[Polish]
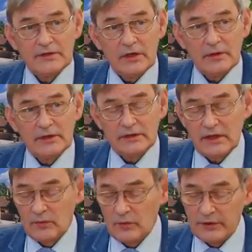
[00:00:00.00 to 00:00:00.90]
działania
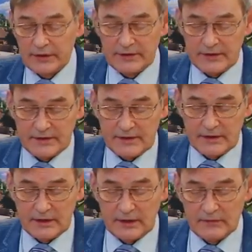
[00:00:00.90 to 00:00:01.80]

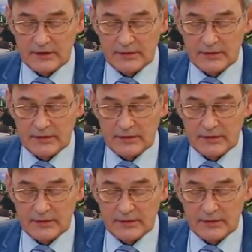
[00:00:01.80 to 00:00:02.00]
termomodernizacyjne w